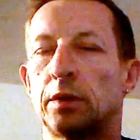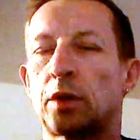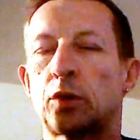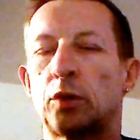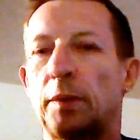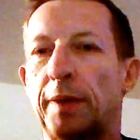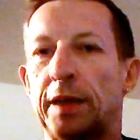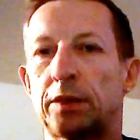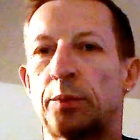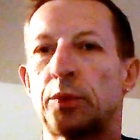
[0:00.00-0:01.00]
quand on n'est pas à
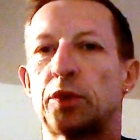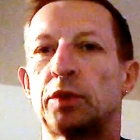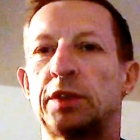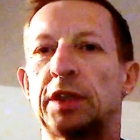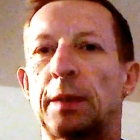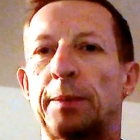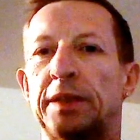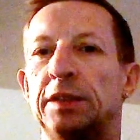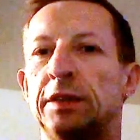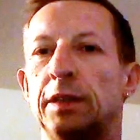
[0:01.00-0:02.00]
100% de ses
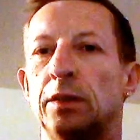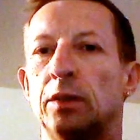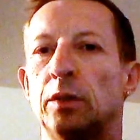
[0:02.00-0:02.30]
capacités